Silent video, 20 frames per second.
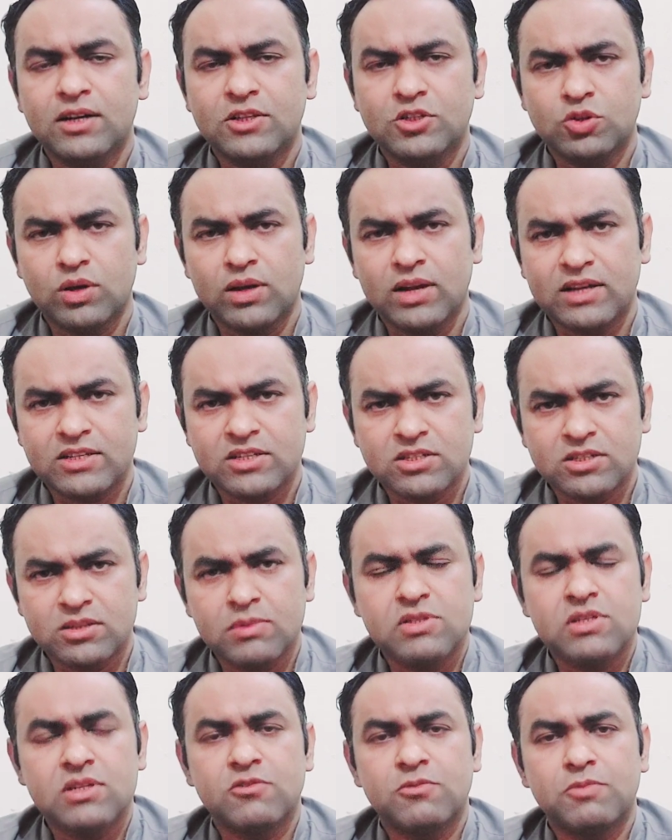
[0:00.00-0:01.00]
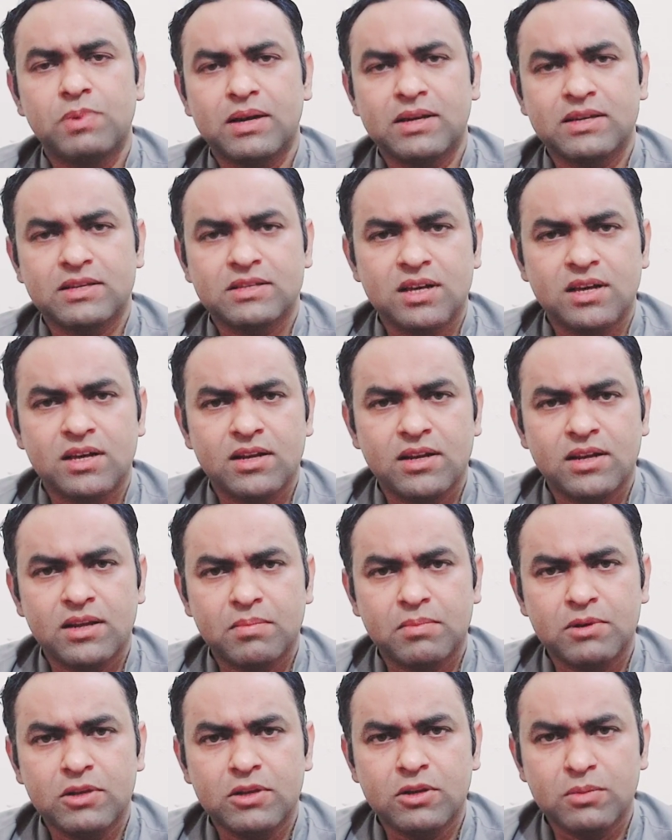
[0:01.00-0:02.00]
जो इलेक्शन कमीशन ऑफ पाकिस्तान ने
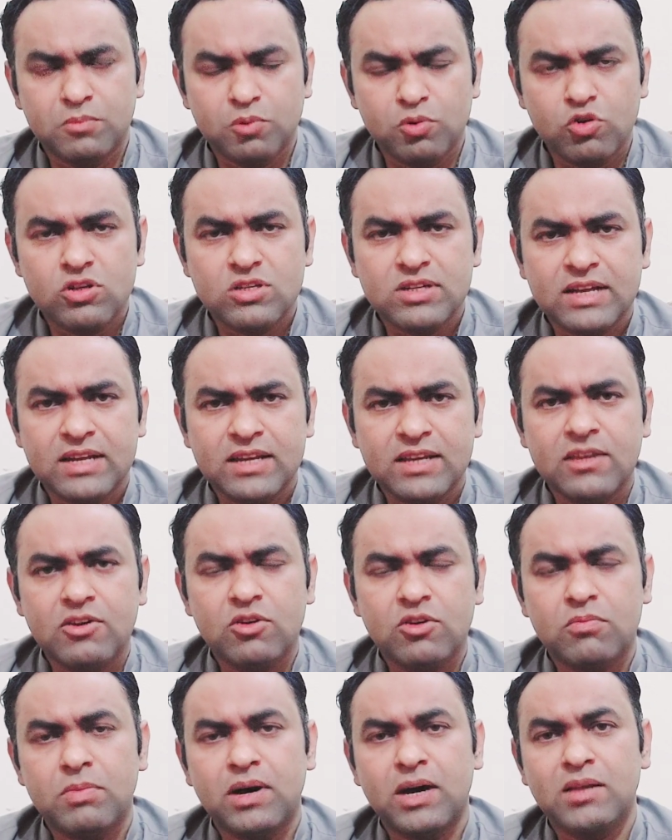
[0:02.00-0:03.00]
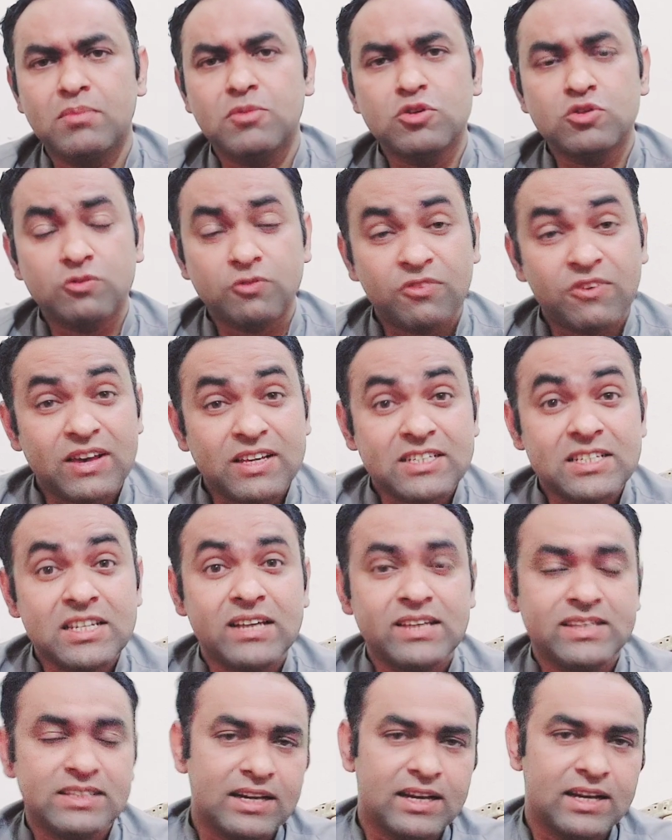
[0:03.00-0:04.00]
अपनी रिपोर्ट जारी की और बाद में जो फैसला
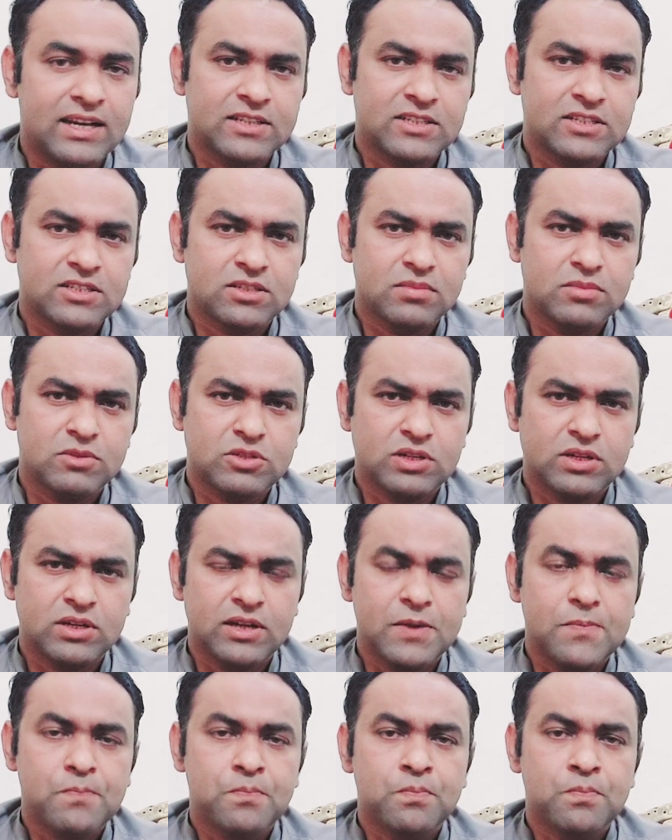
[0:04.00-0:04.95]
दिया इलेक्शन कमीशन ने